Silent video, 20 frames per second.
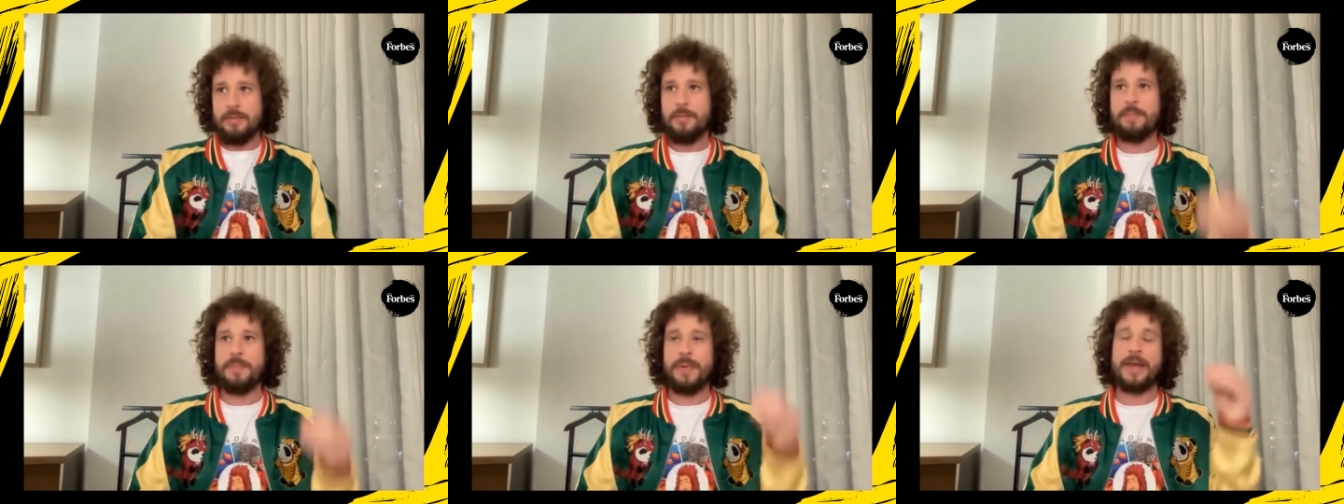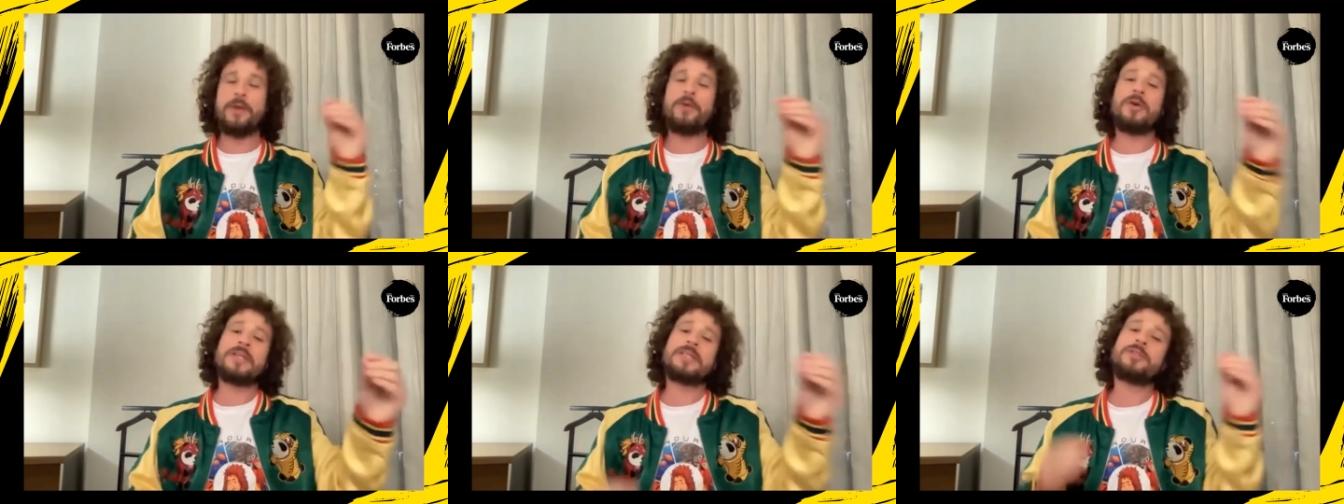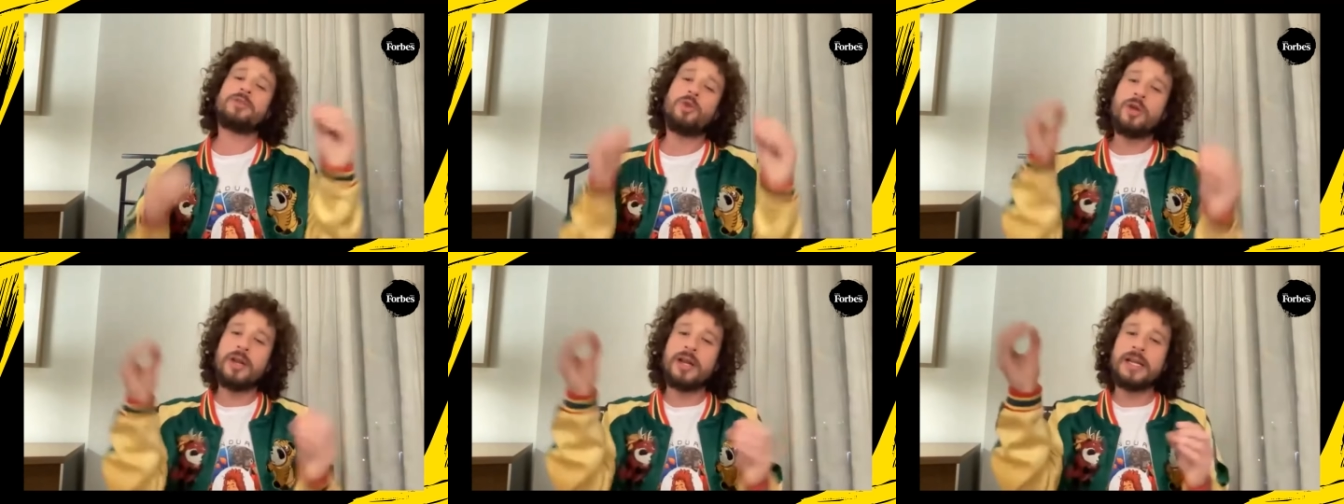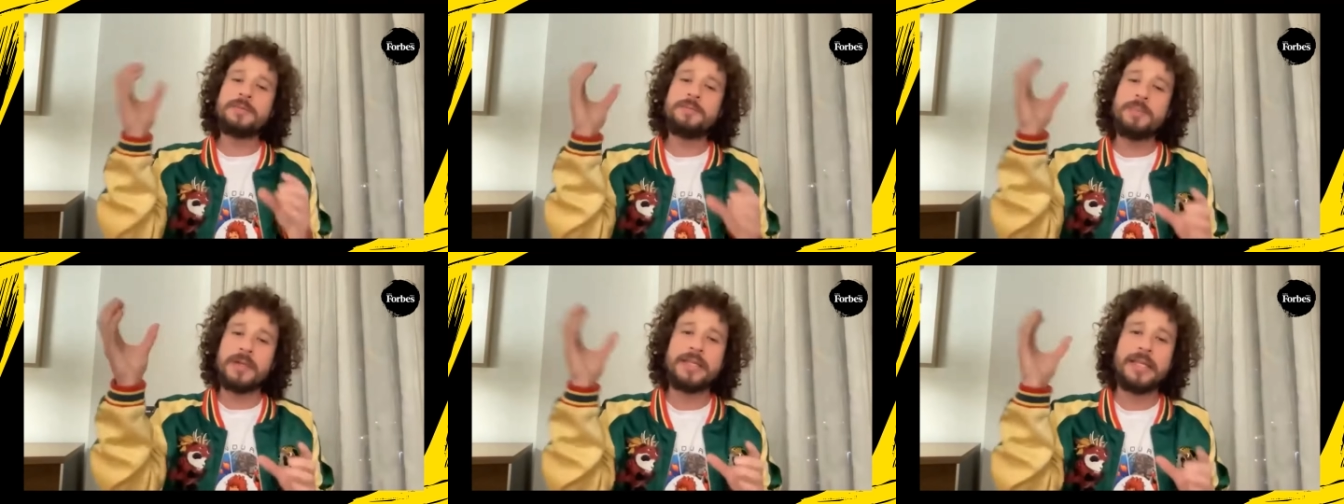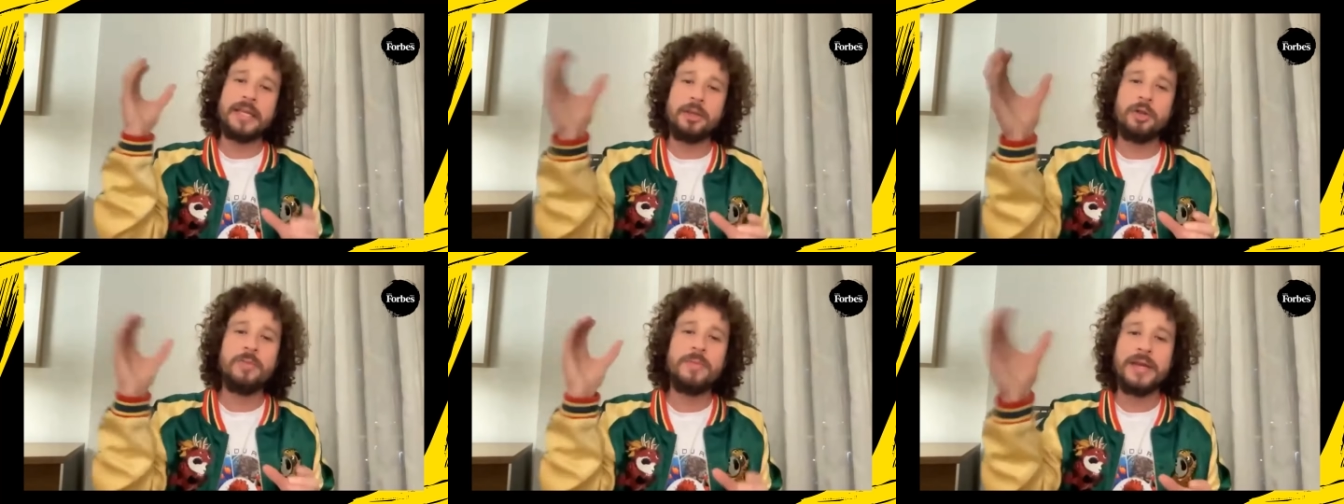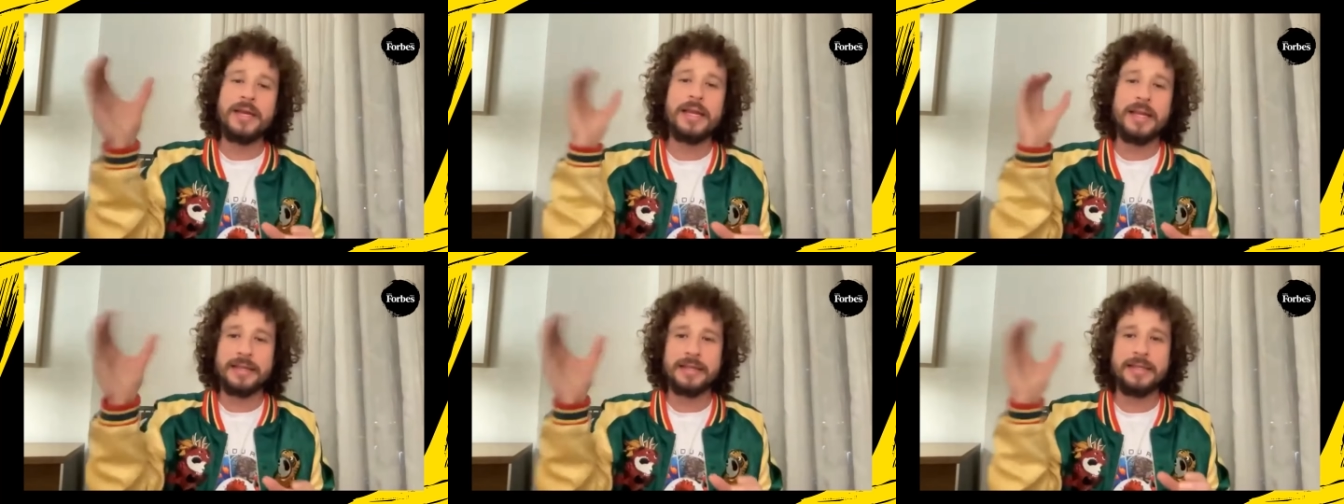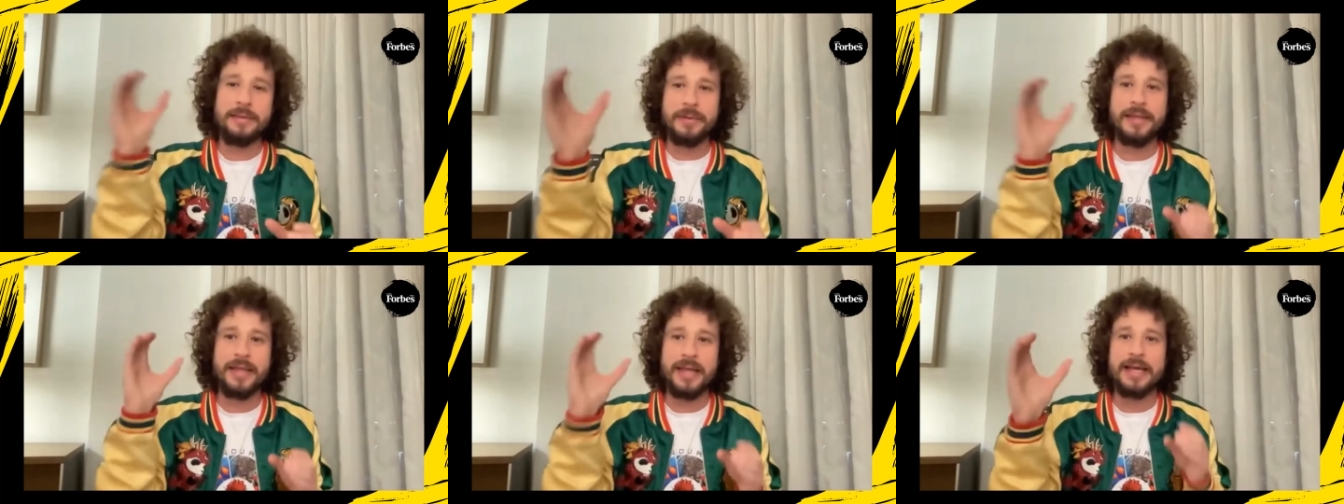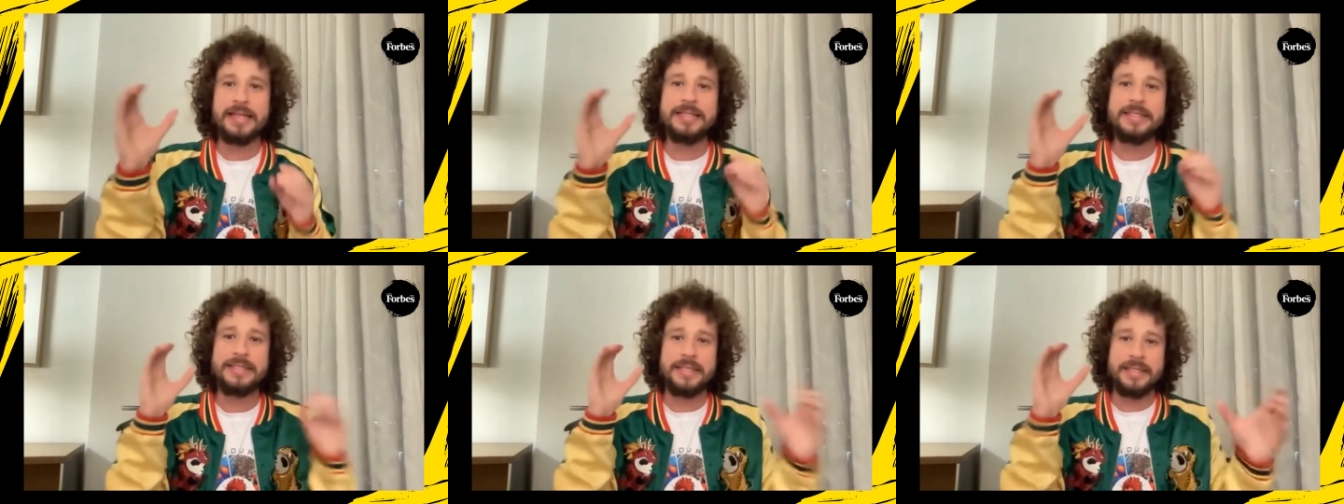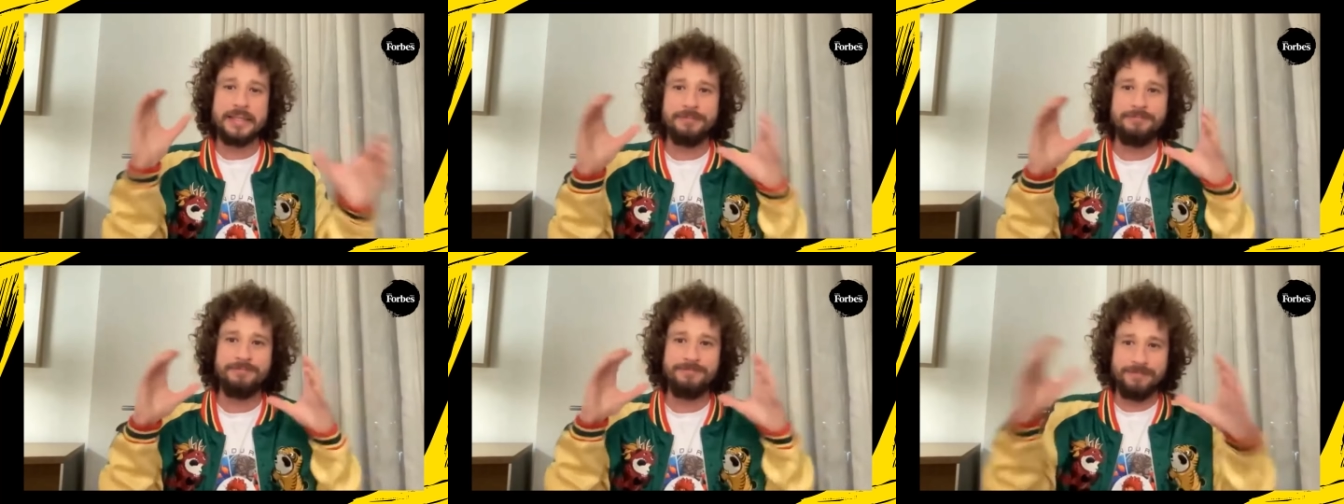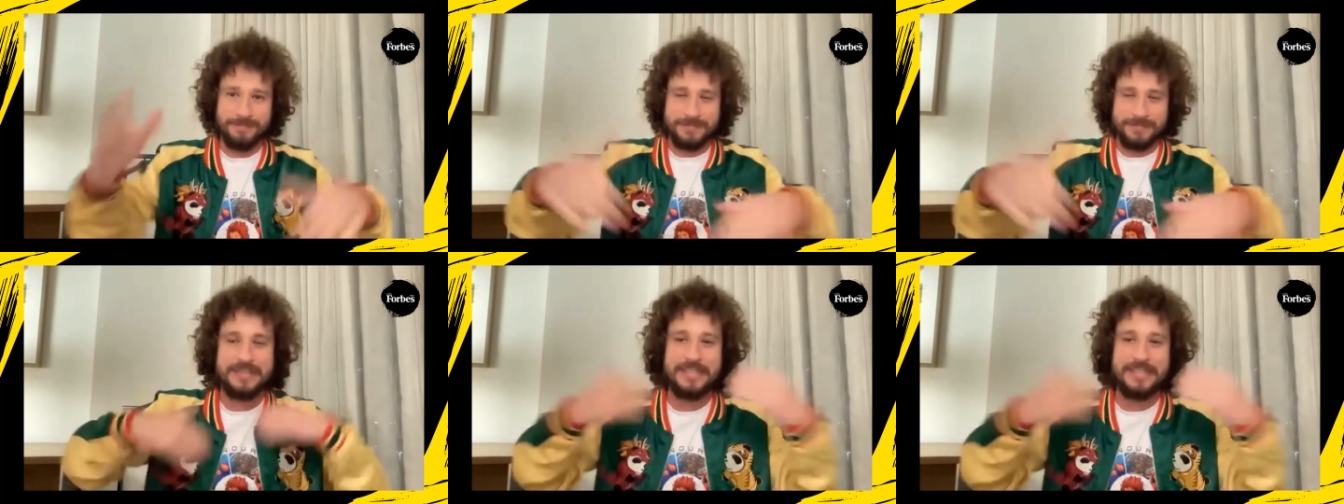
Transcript: pero estoy respetando mi creatividad sin,